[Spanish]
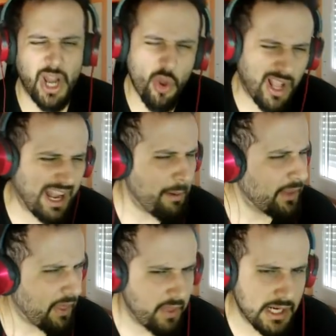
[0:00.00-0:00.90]
O sea, lo que acaba
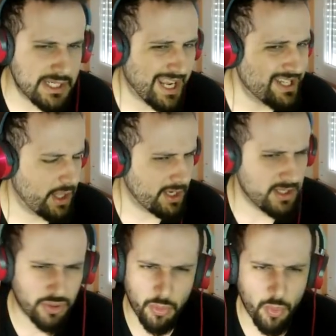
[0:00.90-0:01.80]
de hacer es,
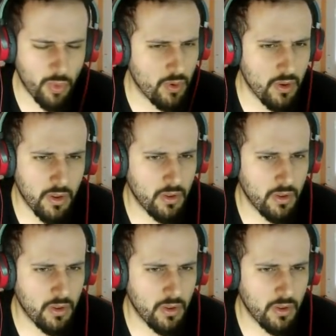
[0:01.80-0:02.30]
de otro mundo.